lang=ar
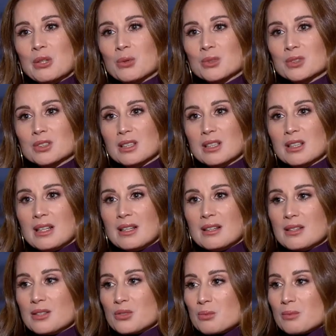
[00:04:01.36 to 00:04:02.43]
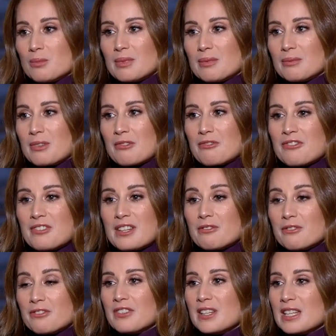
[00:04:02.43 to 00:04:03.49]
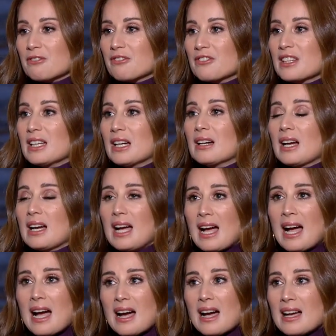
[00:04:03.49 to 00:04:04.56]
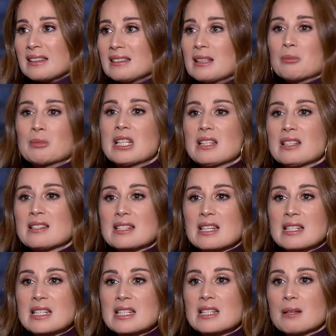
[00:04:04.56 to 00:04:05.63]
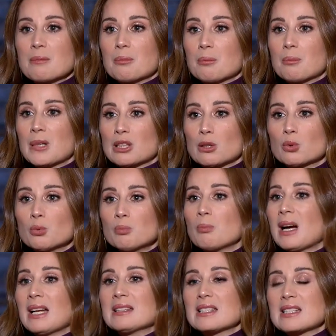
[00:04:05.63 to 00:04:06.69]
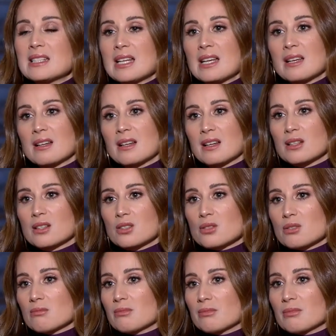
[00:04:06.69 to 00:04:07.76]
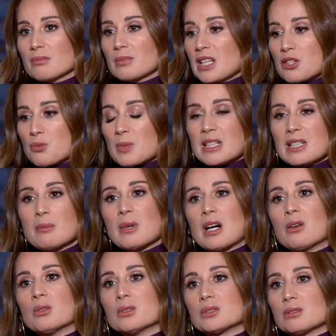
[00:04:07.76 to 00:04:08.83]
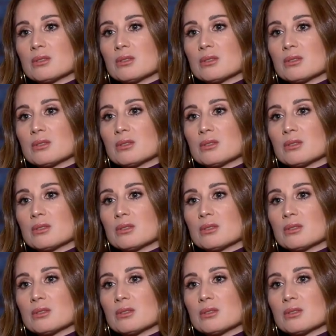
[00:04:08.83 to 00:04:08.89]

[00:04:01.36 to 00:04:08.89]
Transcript: هون شو في في في حق ادنى من الانسانيه مطلوب ما عندي اياه ليش بدي ابقى هون